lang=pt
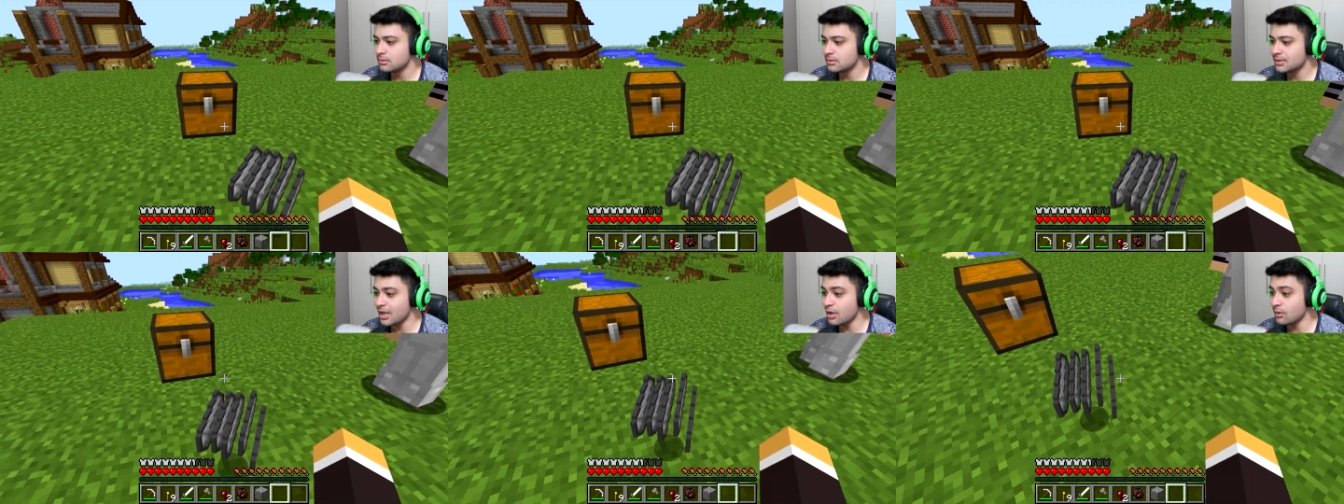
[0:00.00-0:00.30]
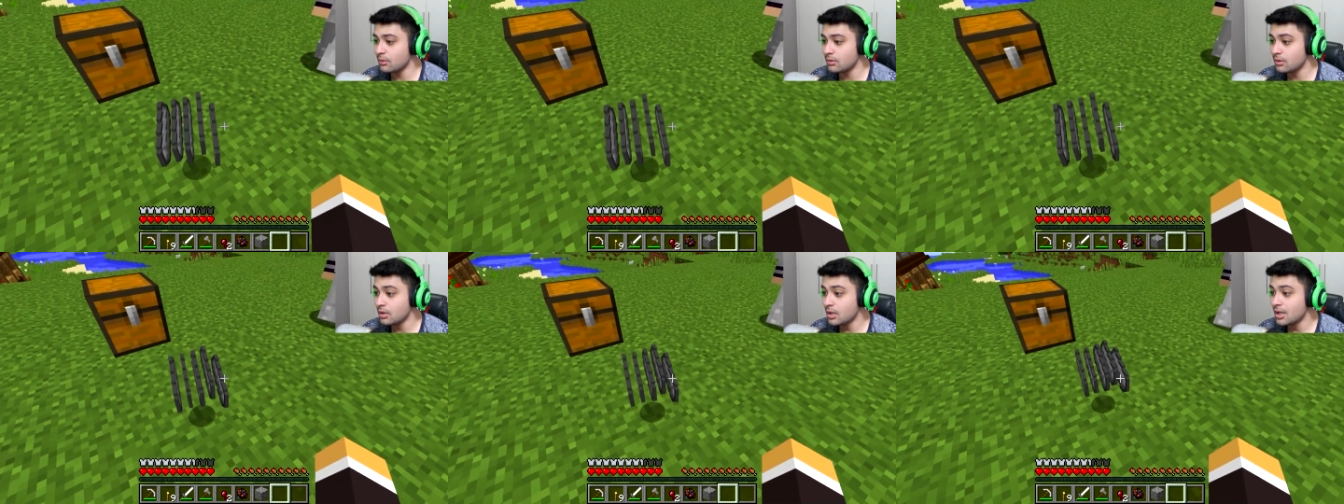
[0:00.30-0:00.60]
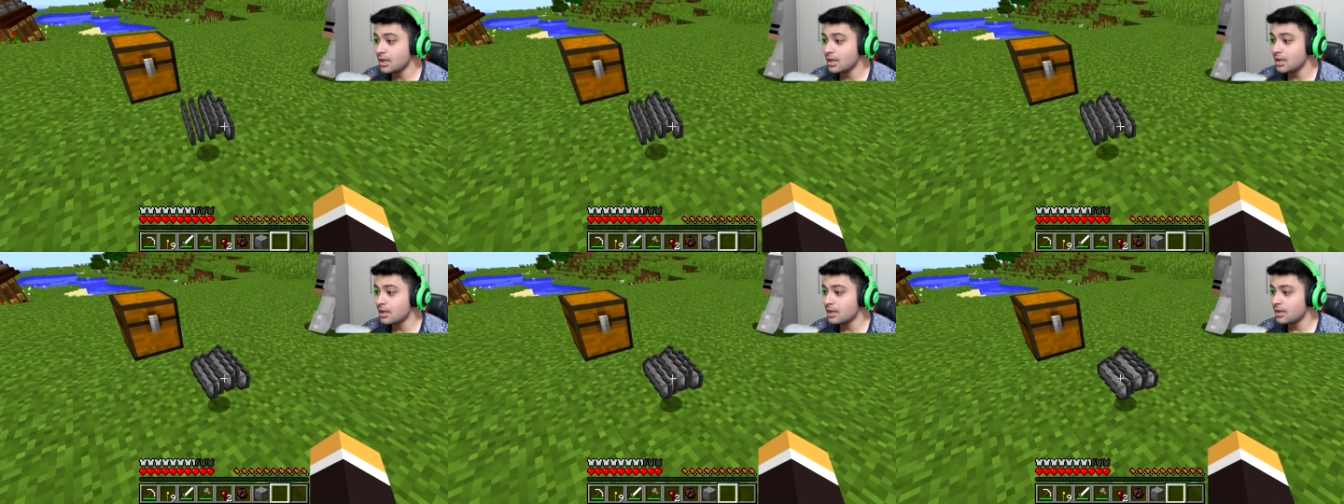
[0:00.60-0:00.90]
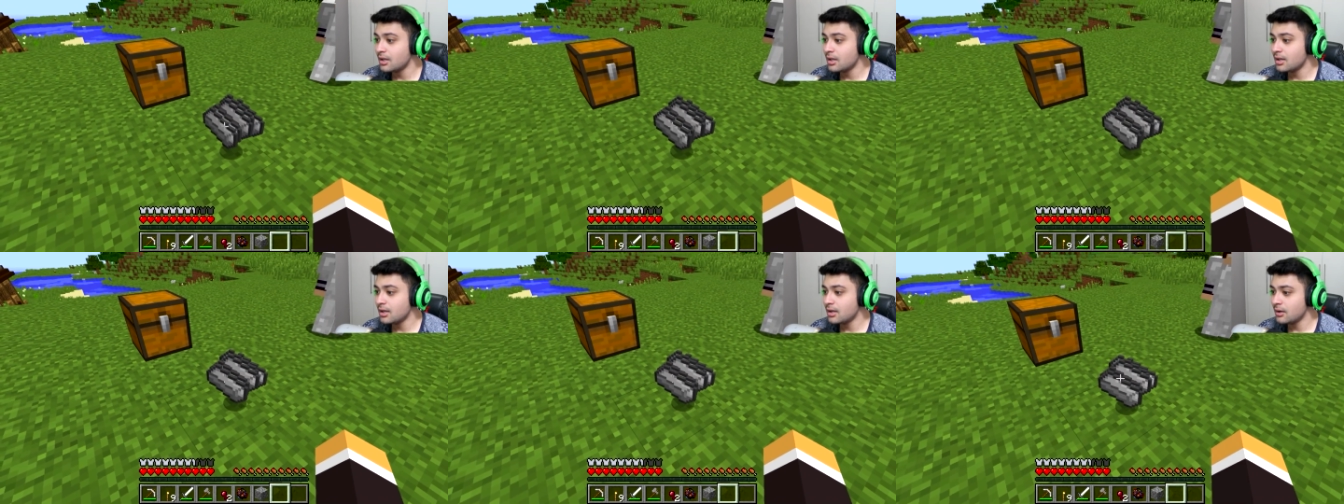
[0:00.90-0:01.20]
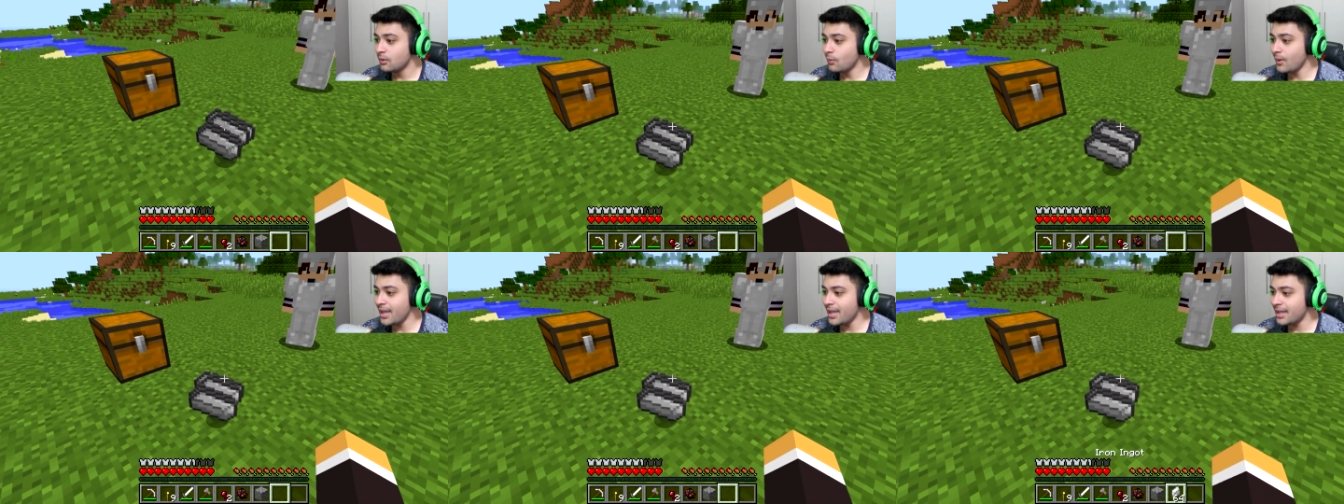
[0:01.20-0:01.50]
Ferro é pra daí vender.
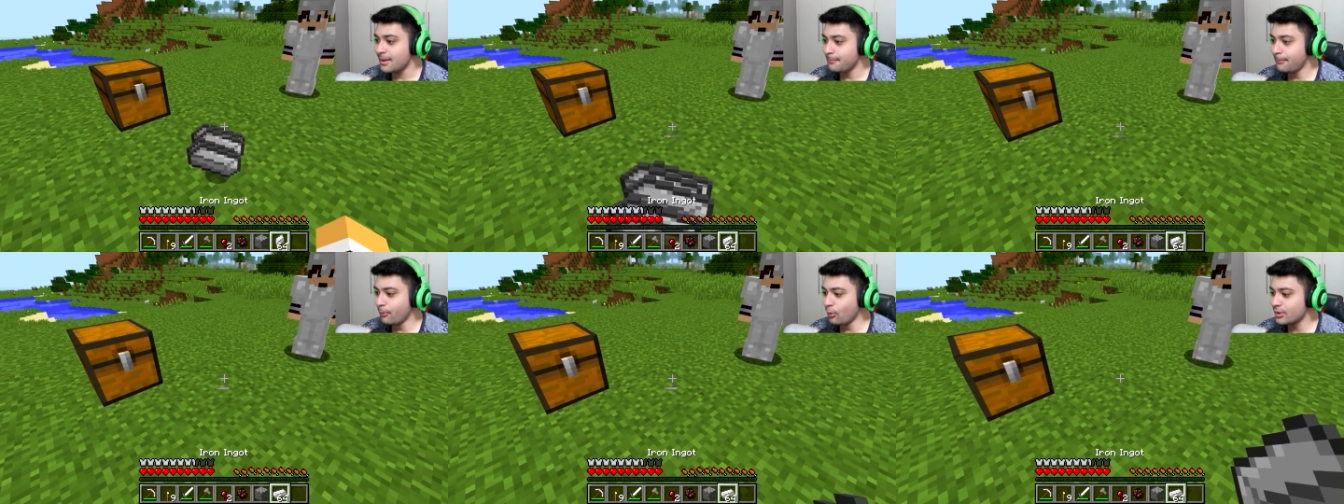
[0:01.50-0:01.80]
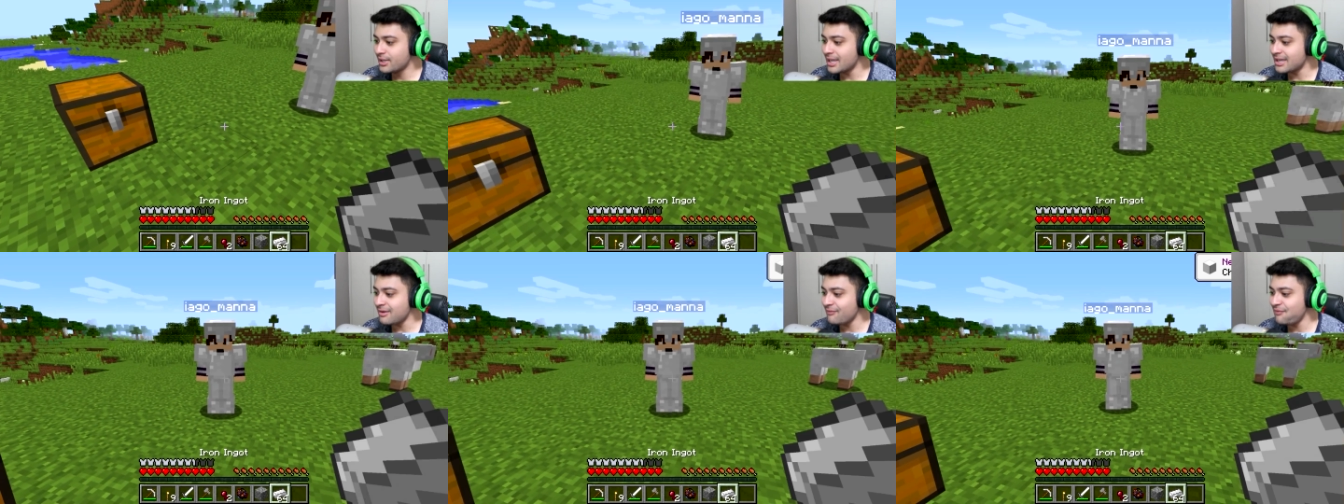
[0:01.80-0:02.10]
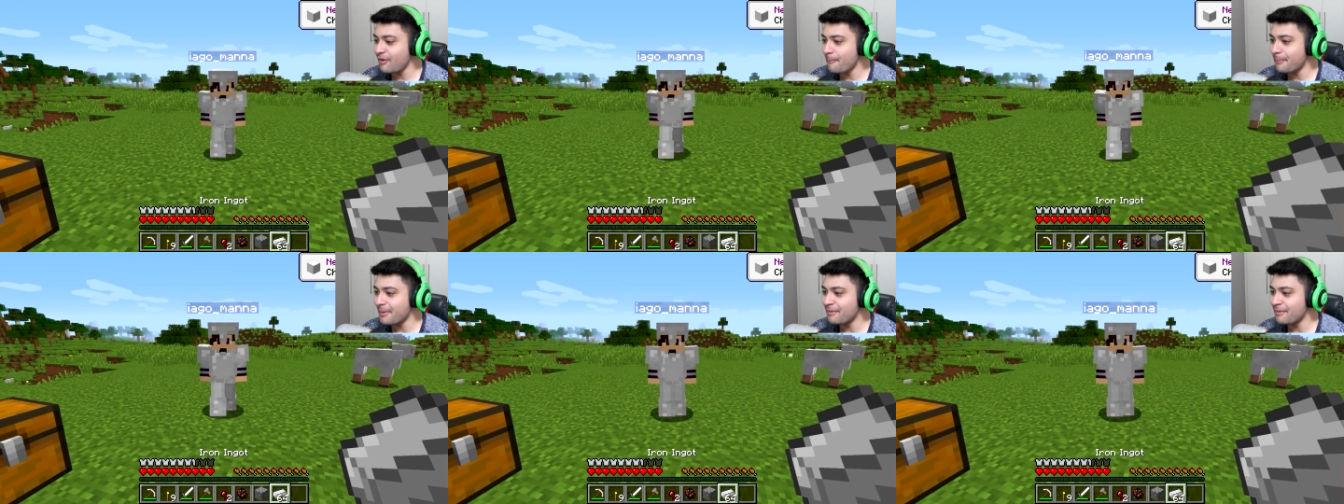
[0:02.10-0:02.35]
Ué, por que que veio